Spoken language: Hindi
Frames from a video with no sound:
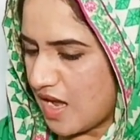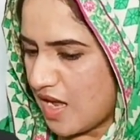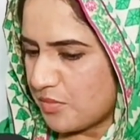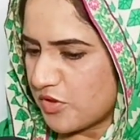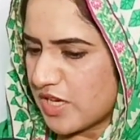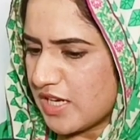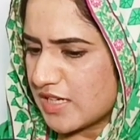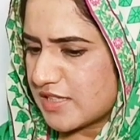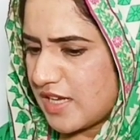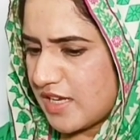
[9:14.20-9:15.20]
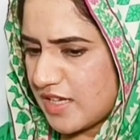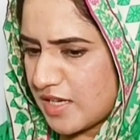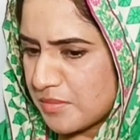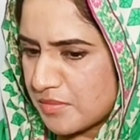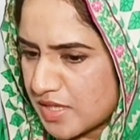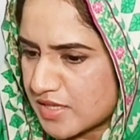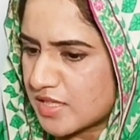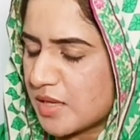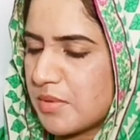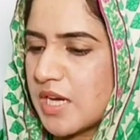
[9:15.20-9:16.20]
आपको क्या लगता है कि एक मर्द
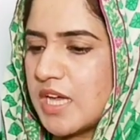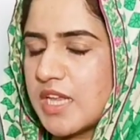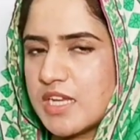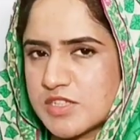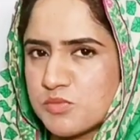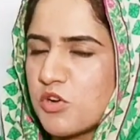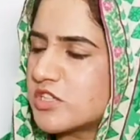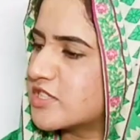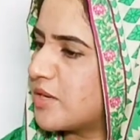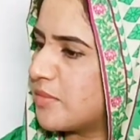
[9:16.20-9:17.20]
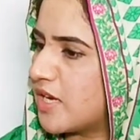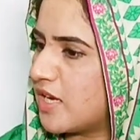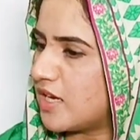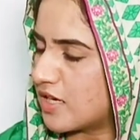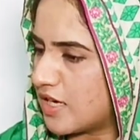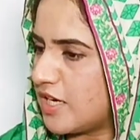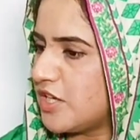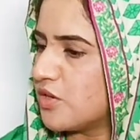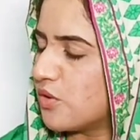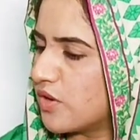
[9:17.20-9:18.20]
के बगैर इस माशरे में
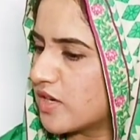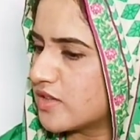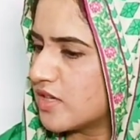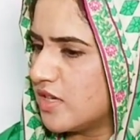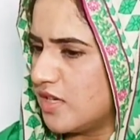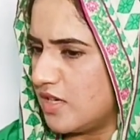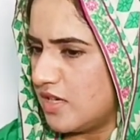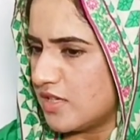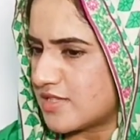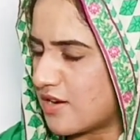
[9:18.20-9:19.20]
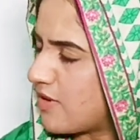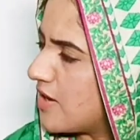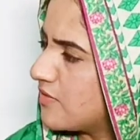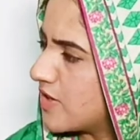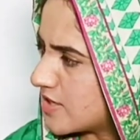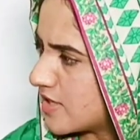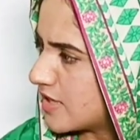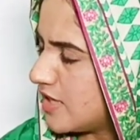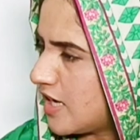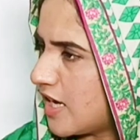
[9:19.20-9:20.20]
अकेली औरत सरवाइव कर
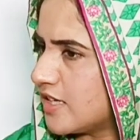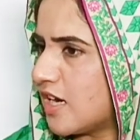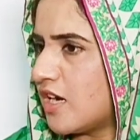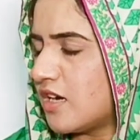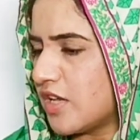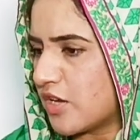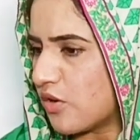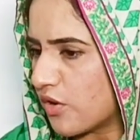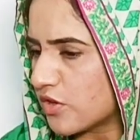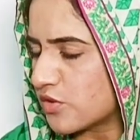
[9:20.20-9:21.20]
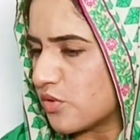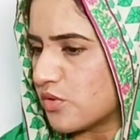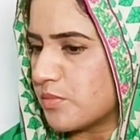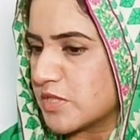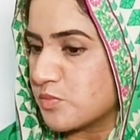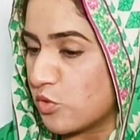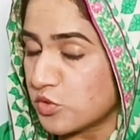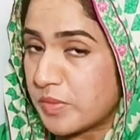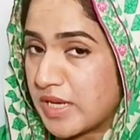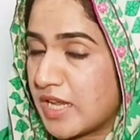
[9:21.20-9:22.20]
सकती है या एक औरत को
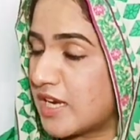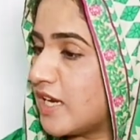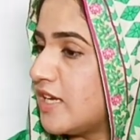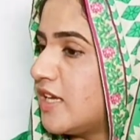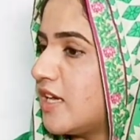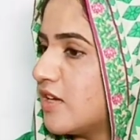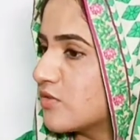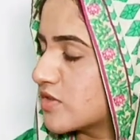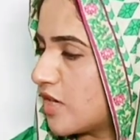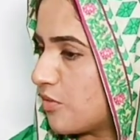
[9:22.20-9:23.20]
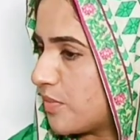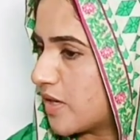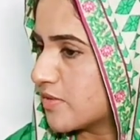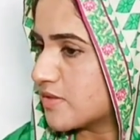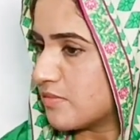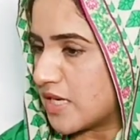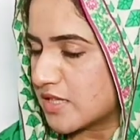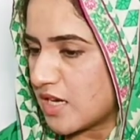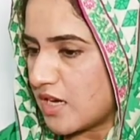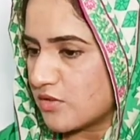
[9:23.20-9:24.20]
मजबूत बनने के लिए उसके ऊपर उस मर्द
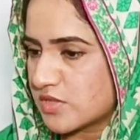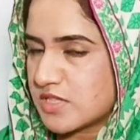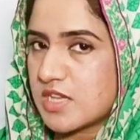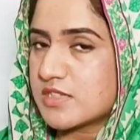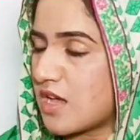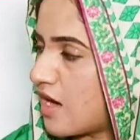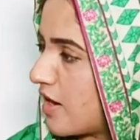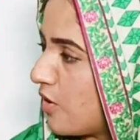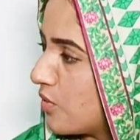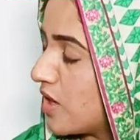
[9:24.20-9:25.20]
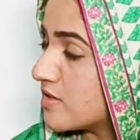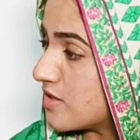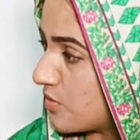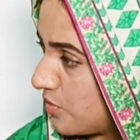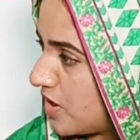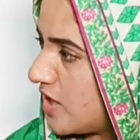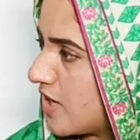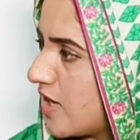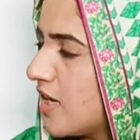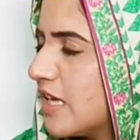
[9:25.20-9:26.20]
का उसके साथ सहारा होना ज़रूरी
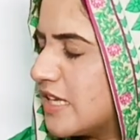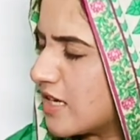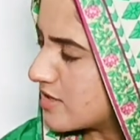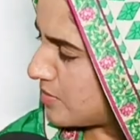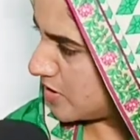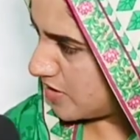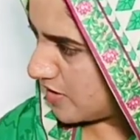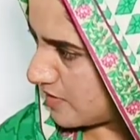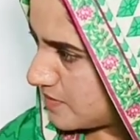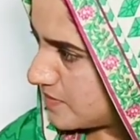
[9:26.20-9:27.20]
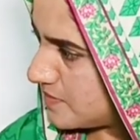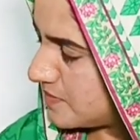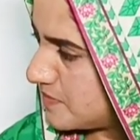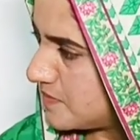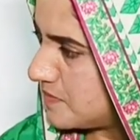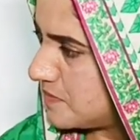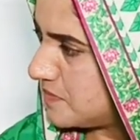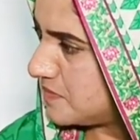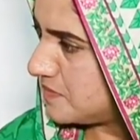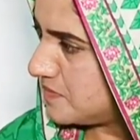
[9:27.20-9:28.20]
है क्या समझती
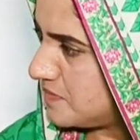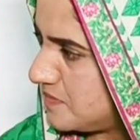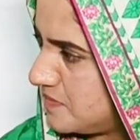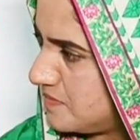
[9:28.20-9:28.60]
है